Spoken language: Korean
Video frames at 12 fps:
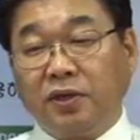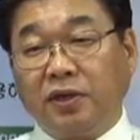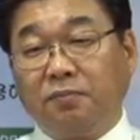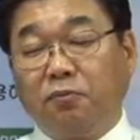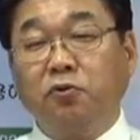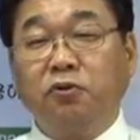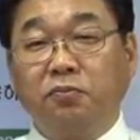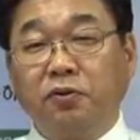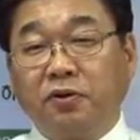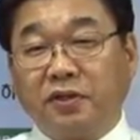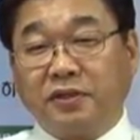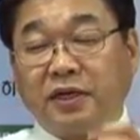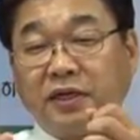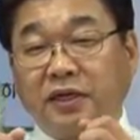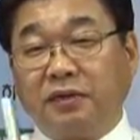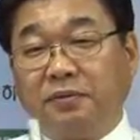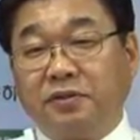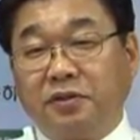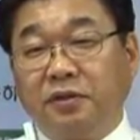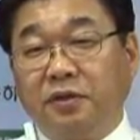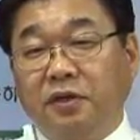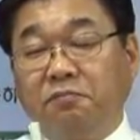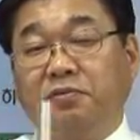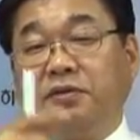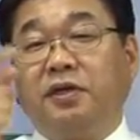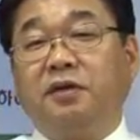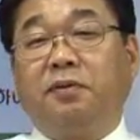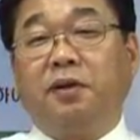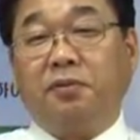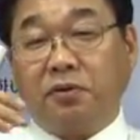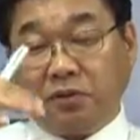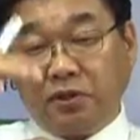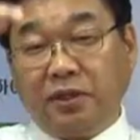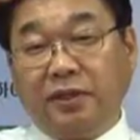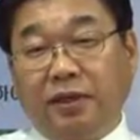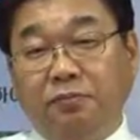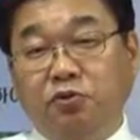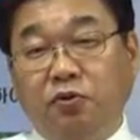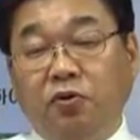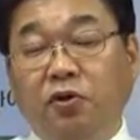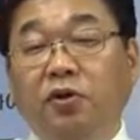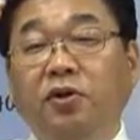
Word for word: 그러니까 모든 물건은 쌀때 잡아서 비싸게 팔면 이익이 남죠.